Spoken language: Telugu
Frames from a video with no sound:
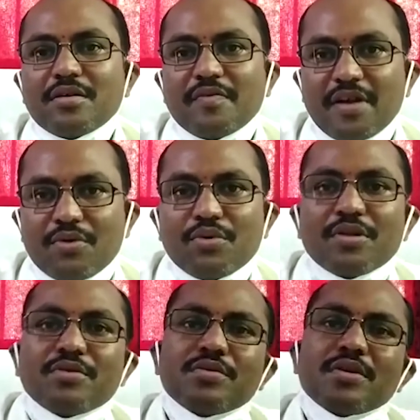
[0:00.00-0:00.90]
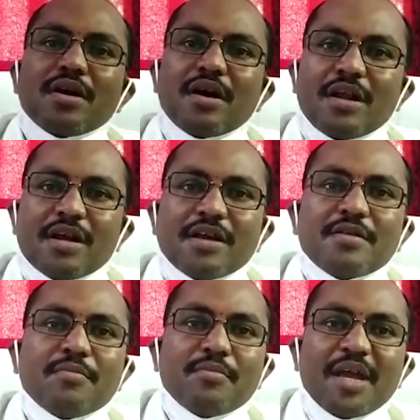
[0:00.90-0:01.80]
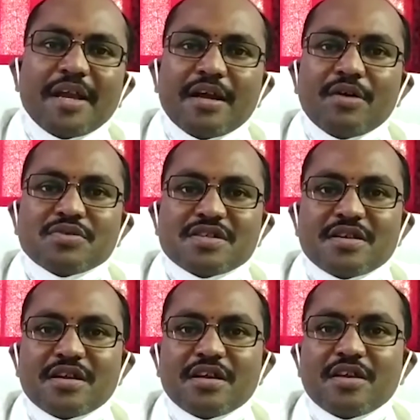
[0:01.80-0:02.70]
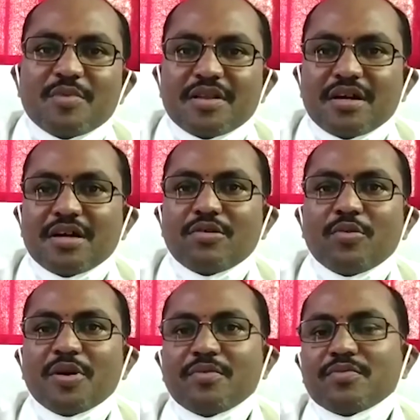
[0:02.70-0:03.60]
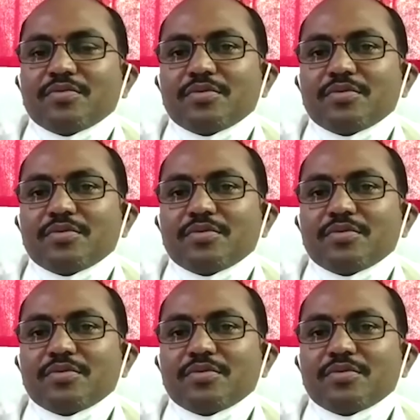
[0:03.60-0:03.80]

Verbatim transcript: వెళ్ళకూడదు అలాగే మెయిన్గా వచ్చేసరికి ఈ మధ్యకాలంలో మనం